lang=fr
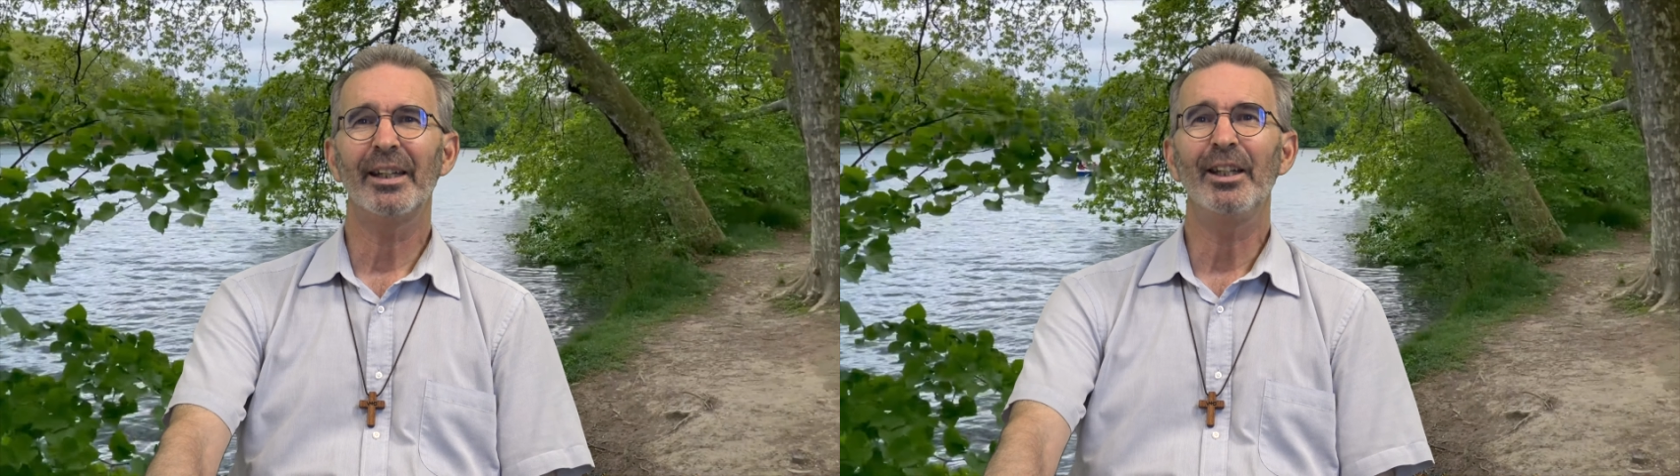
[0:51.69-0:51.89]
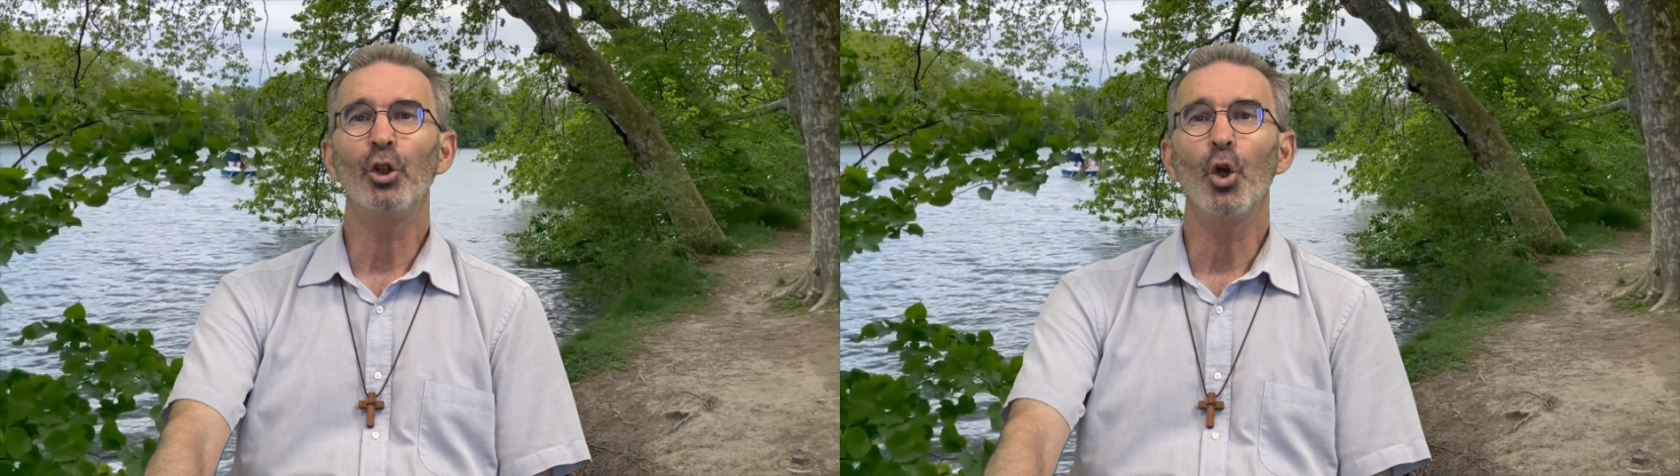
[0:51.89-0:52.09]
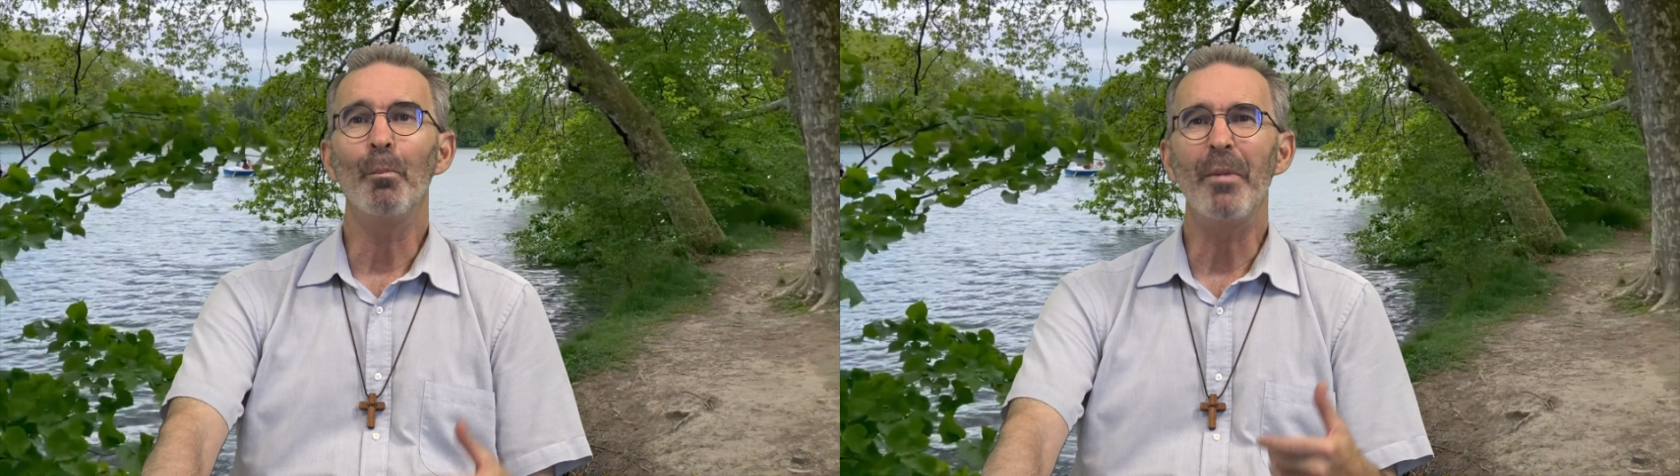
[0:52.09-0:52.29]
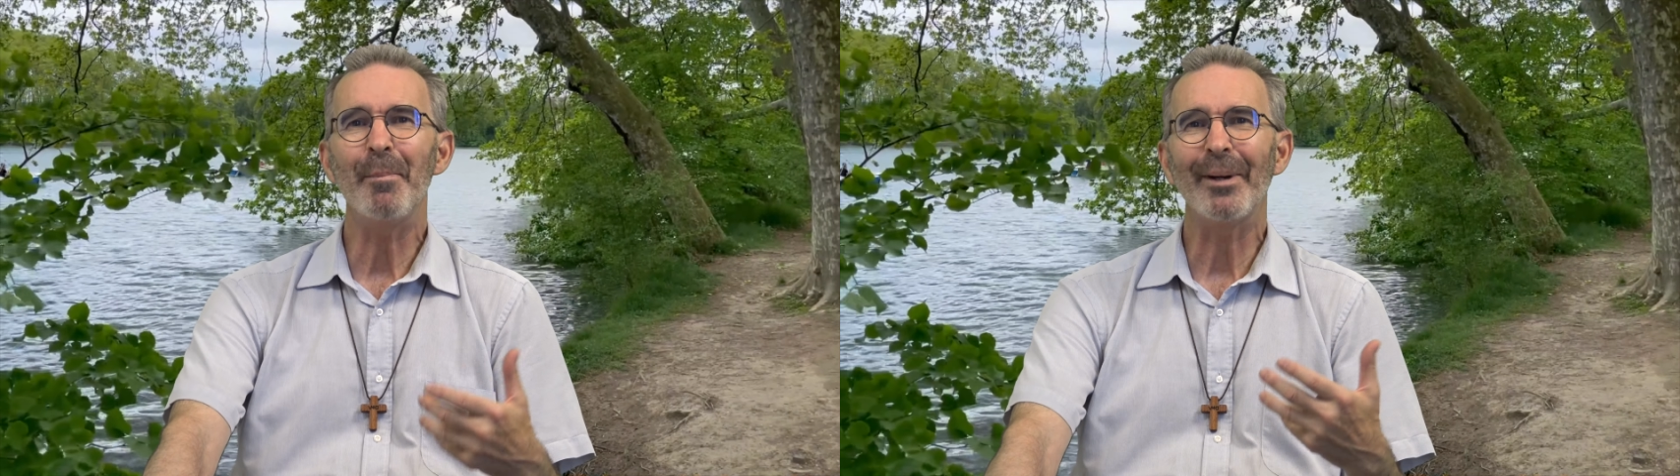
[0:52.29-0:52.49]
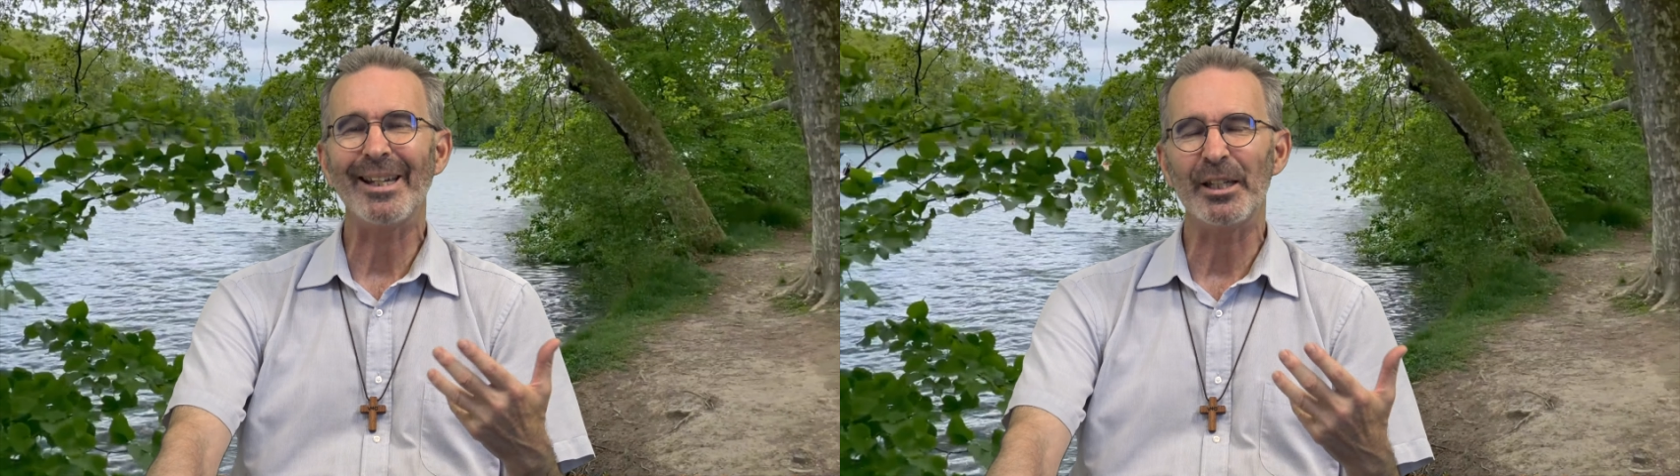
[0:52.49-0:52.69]
qui ne
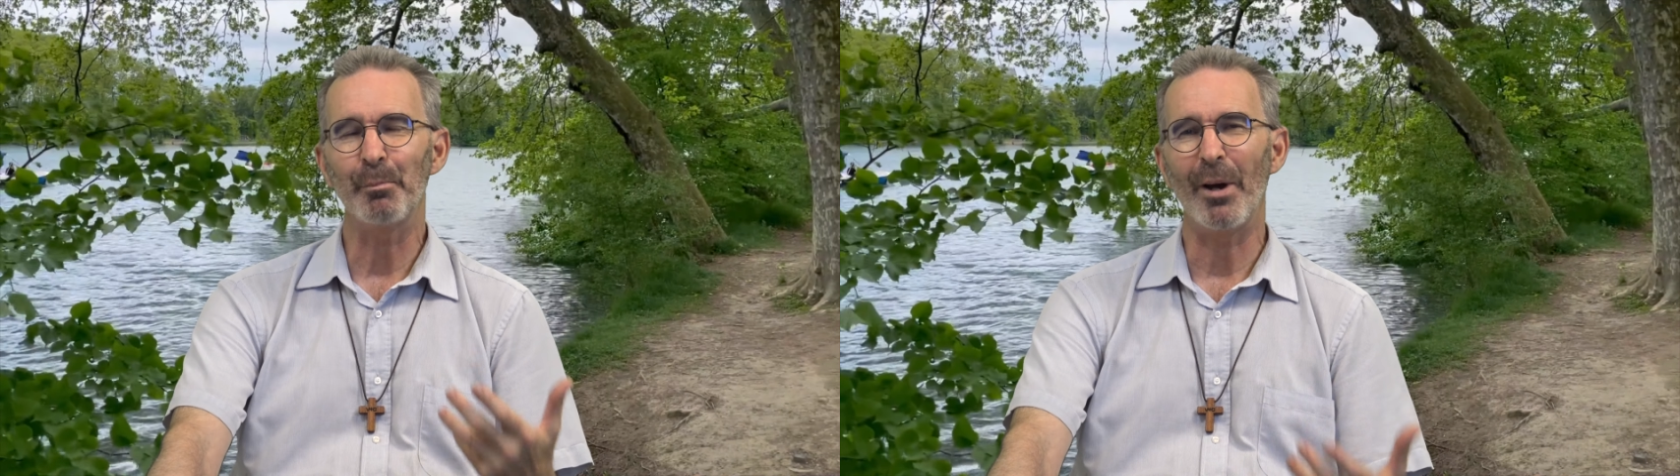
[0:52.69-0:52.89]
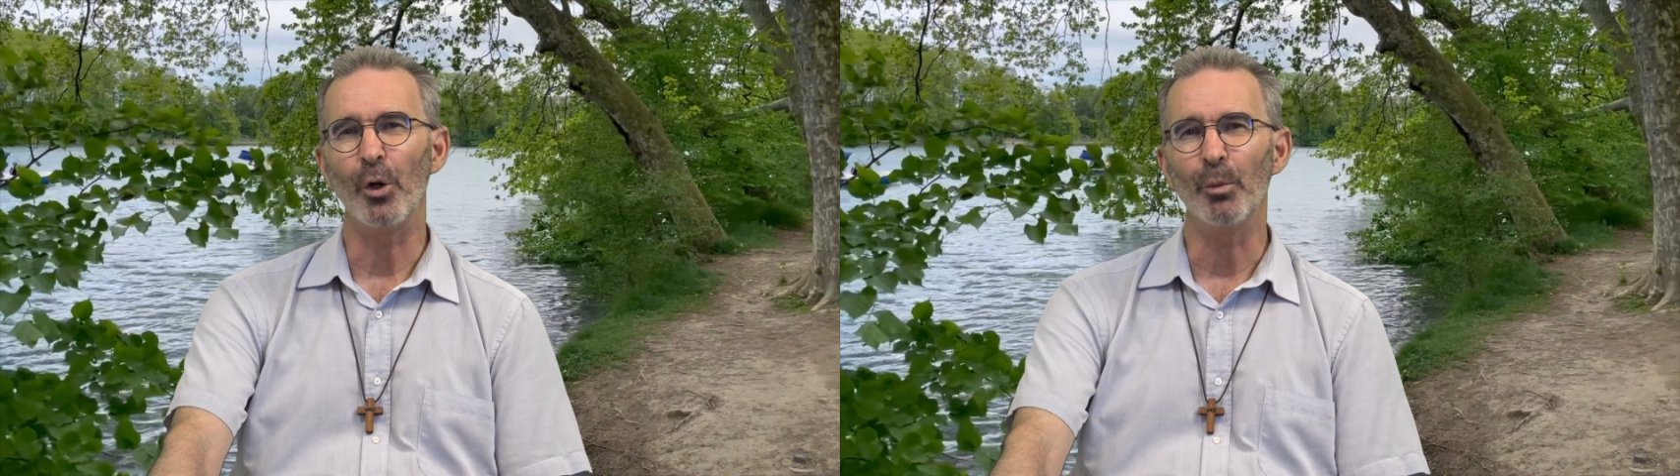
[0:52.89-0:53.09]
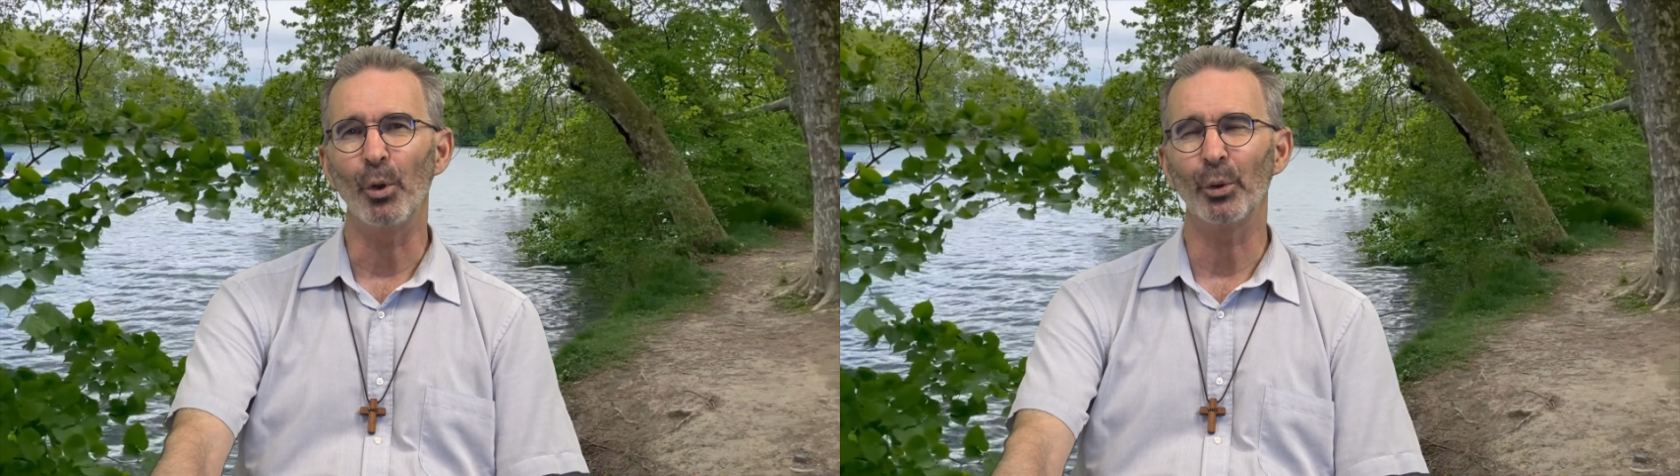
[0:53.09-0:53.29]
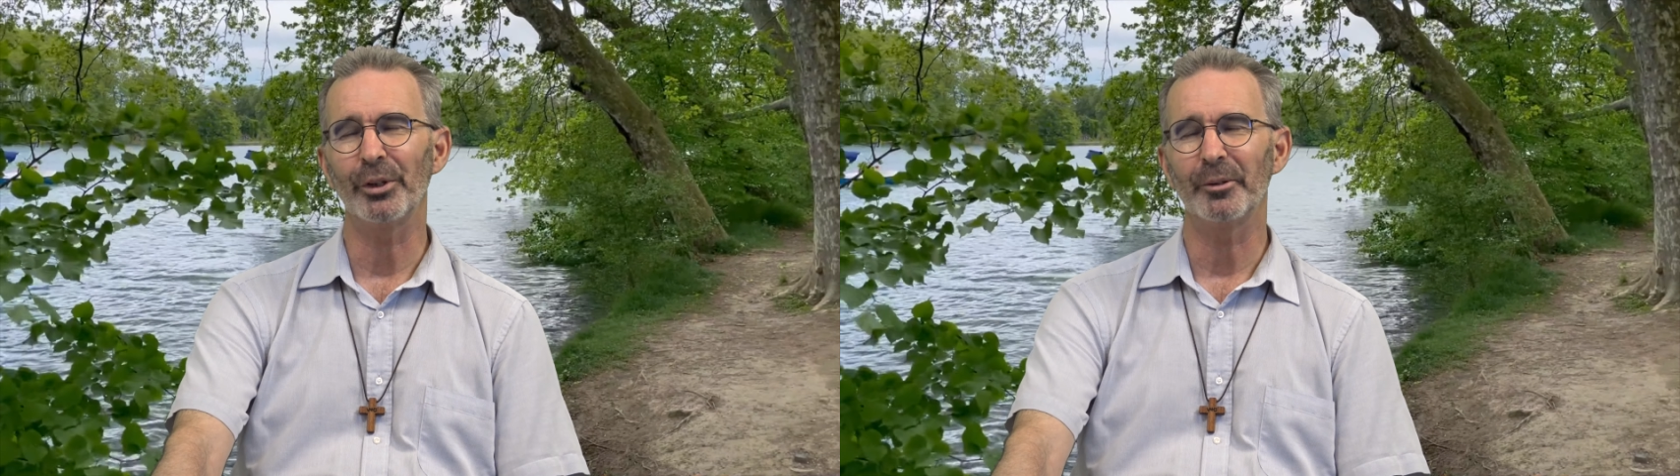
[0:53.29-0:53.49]
méprise pas le monde.